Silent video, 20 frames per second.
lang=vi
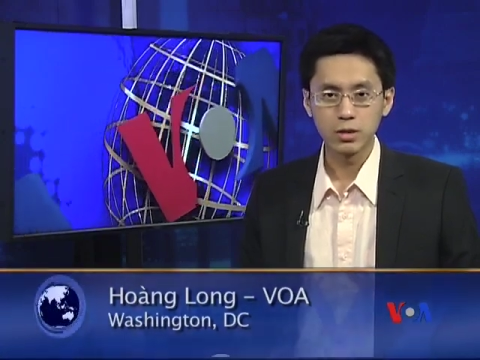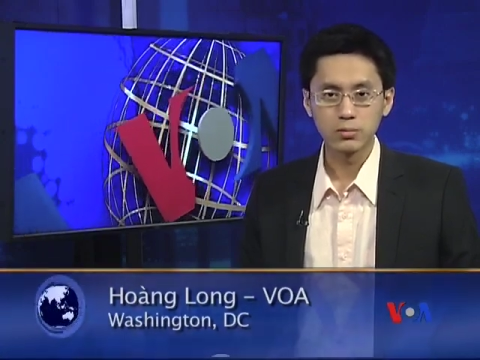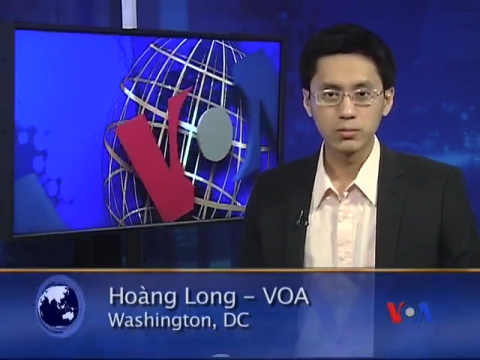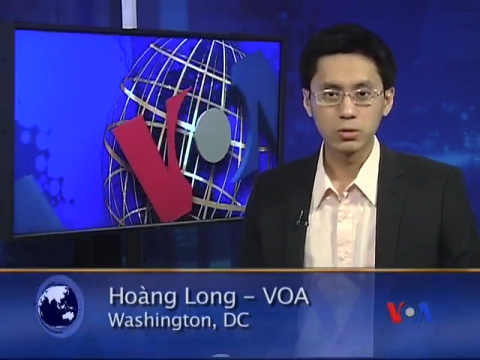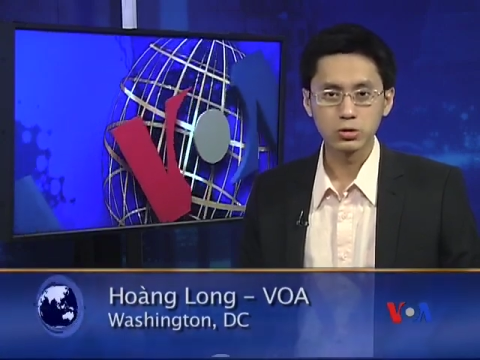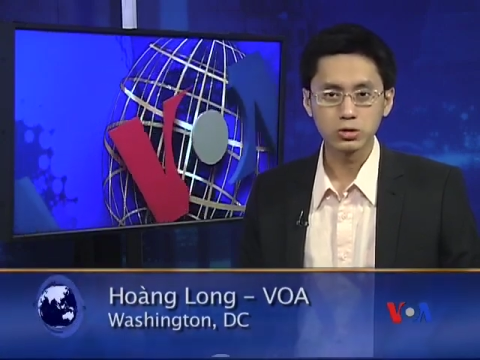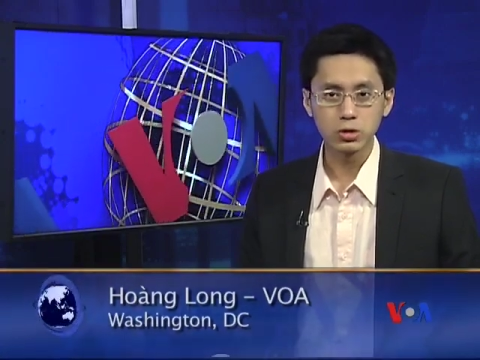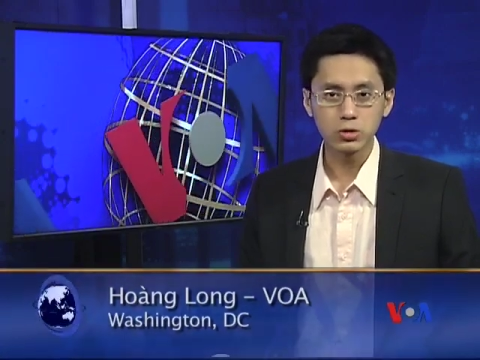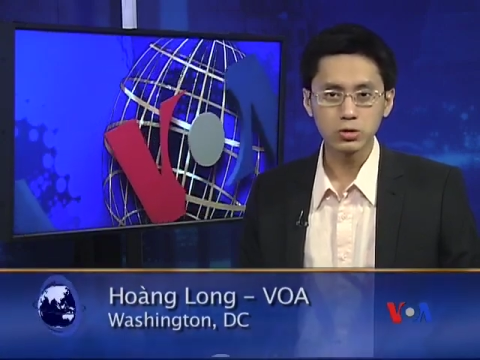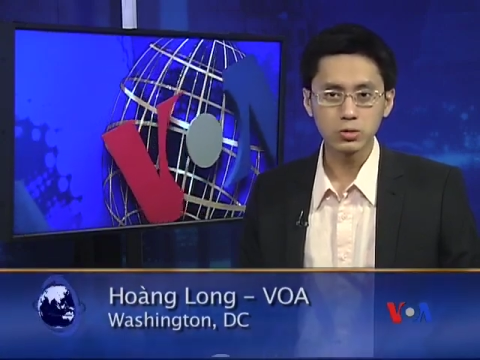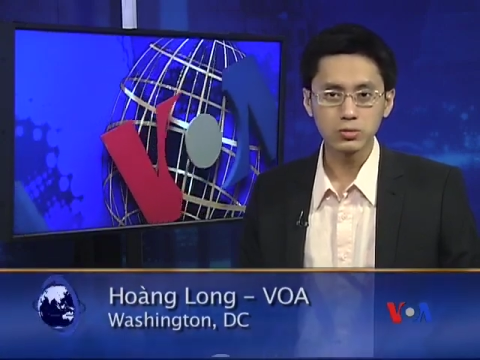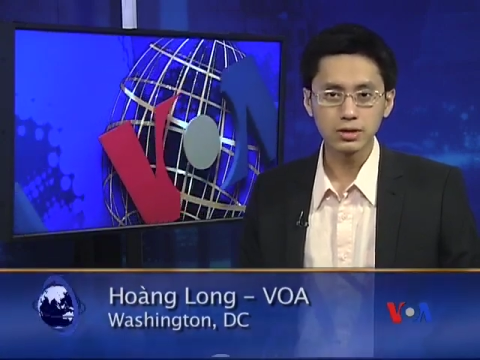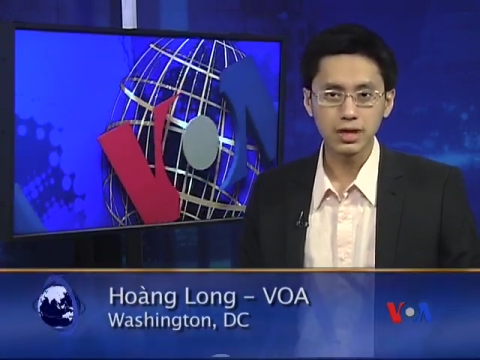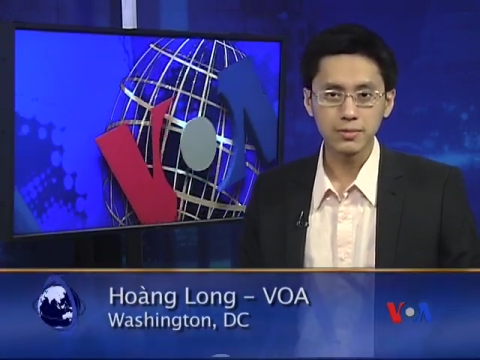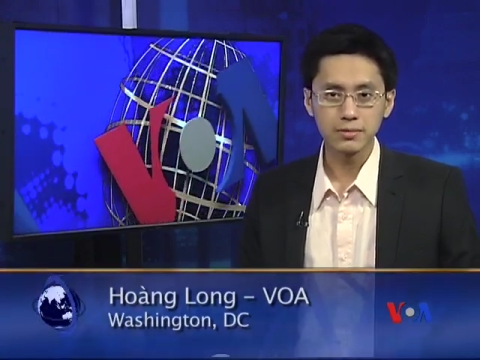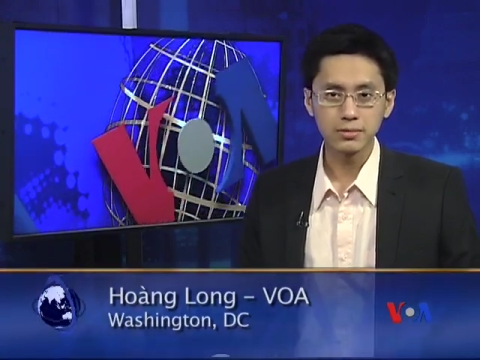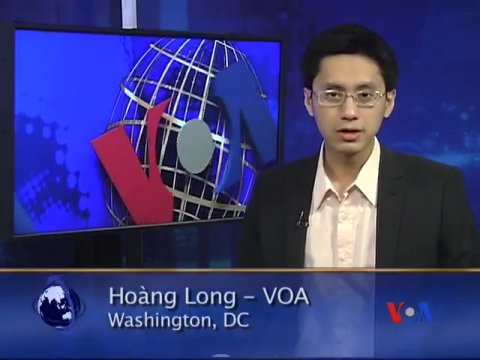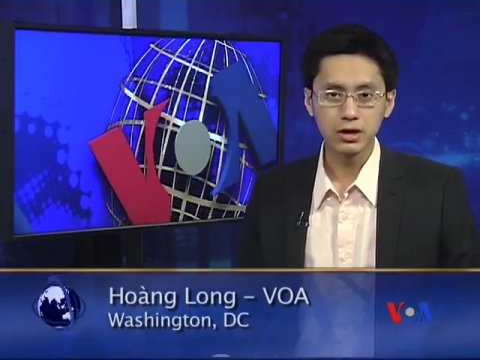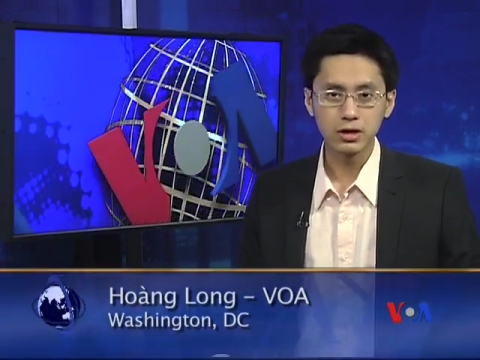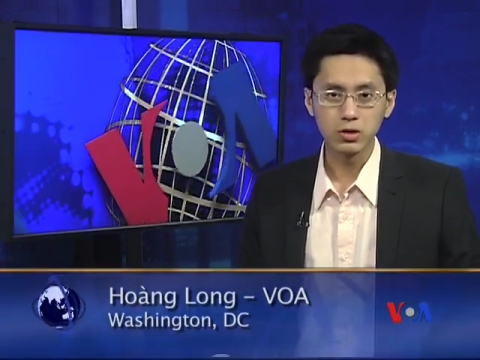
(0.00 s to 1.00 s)
Một số trung
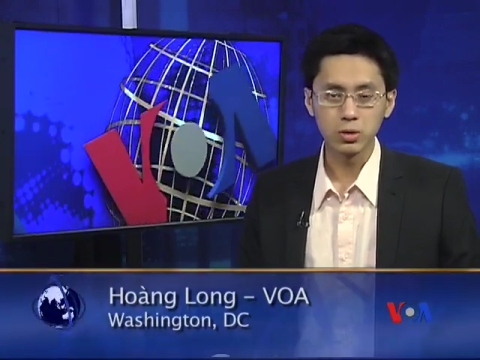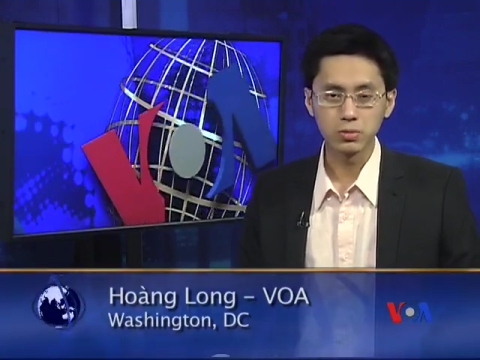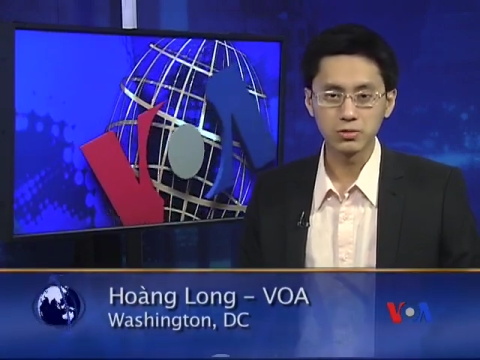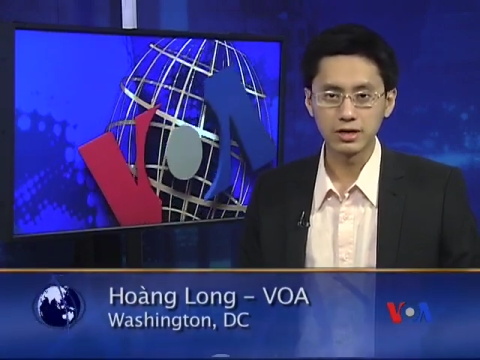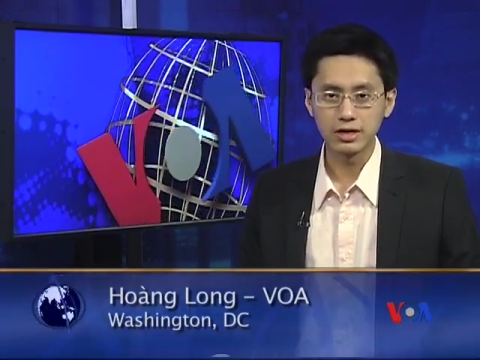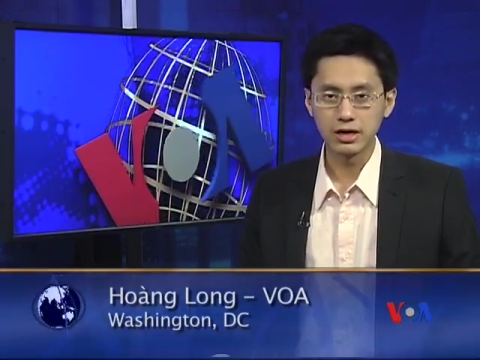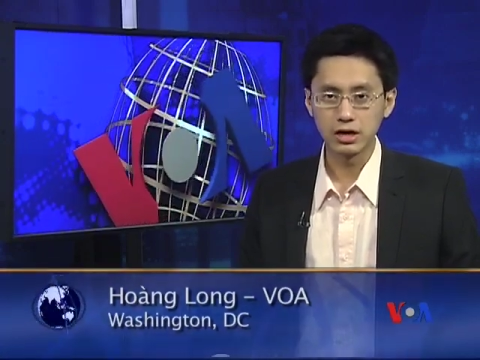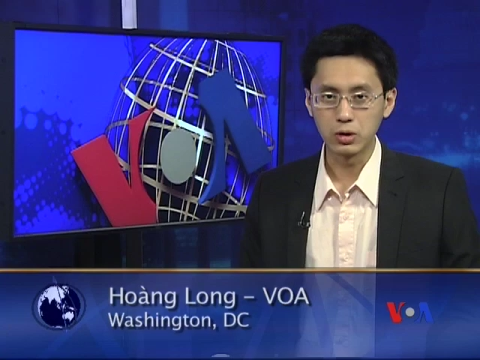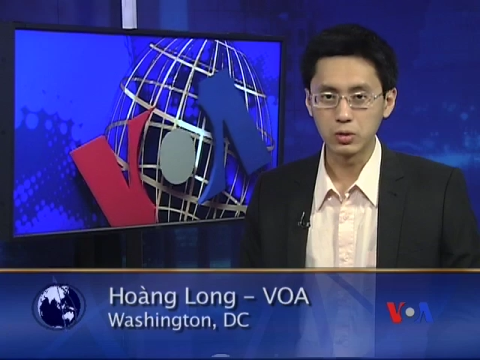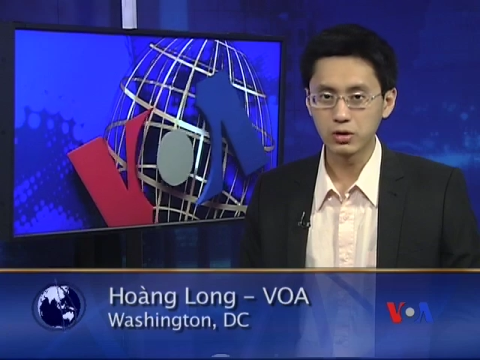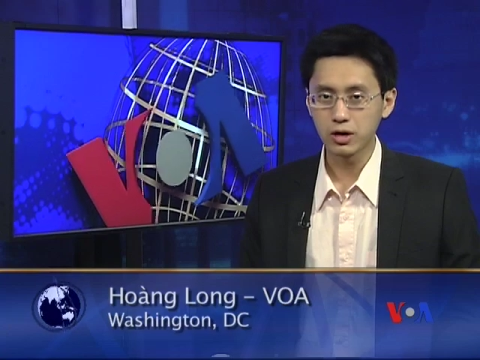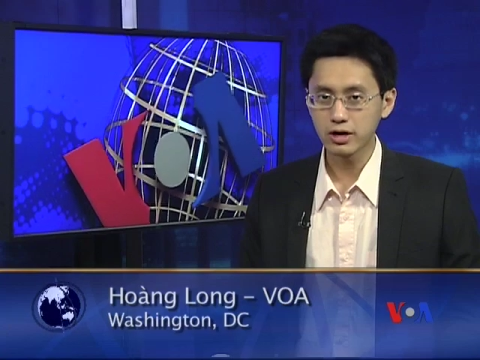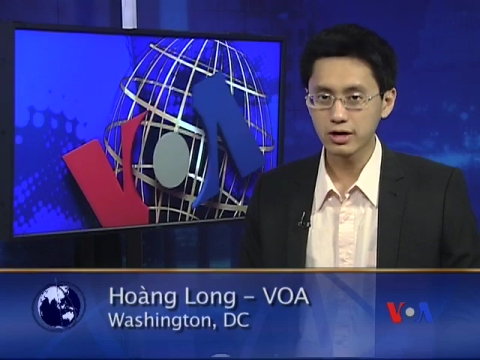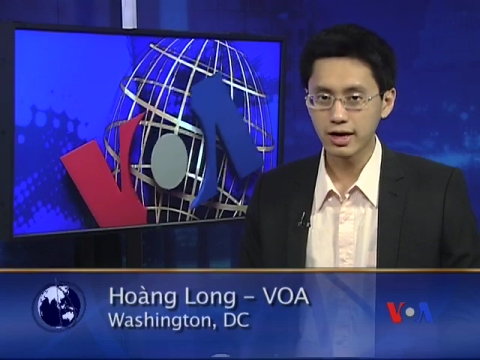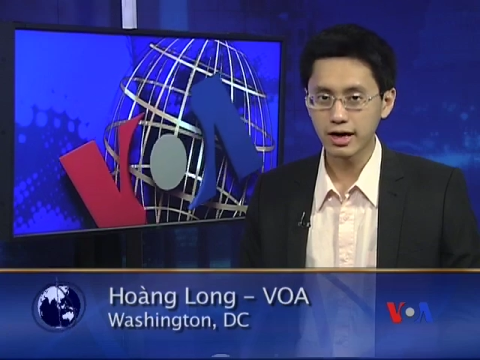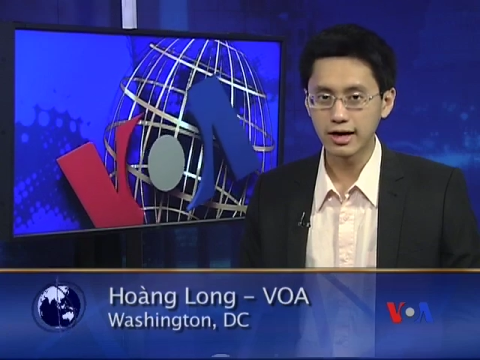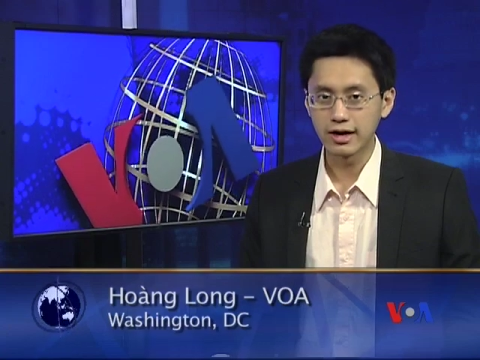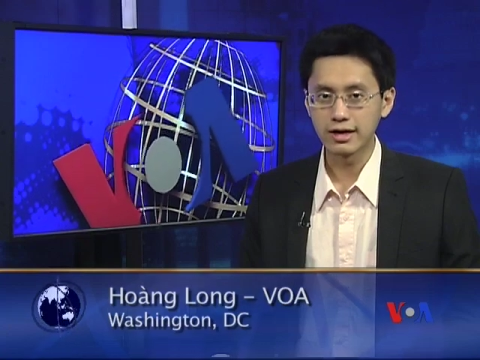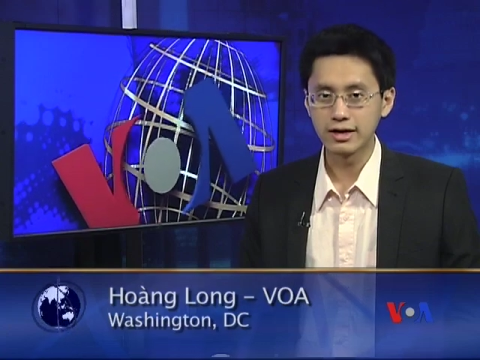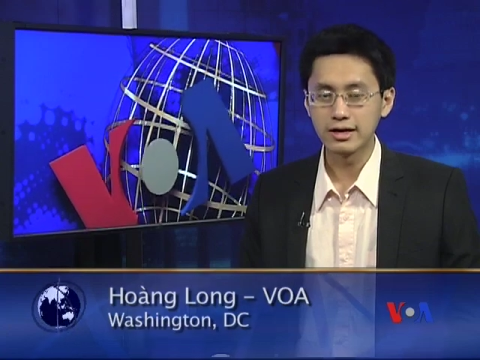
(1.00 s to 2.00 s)
tâm thể dục trị liệu nói
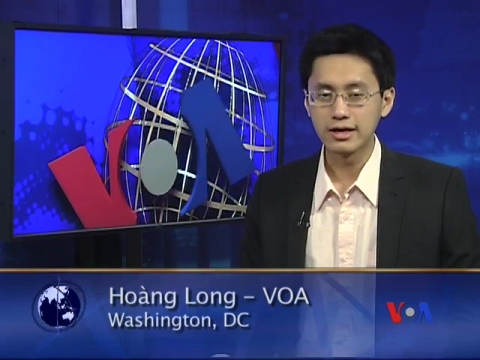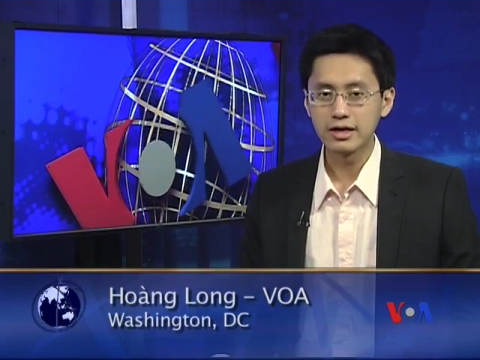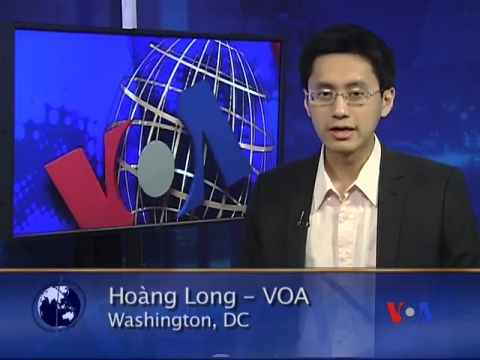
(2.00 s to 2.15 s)
rằng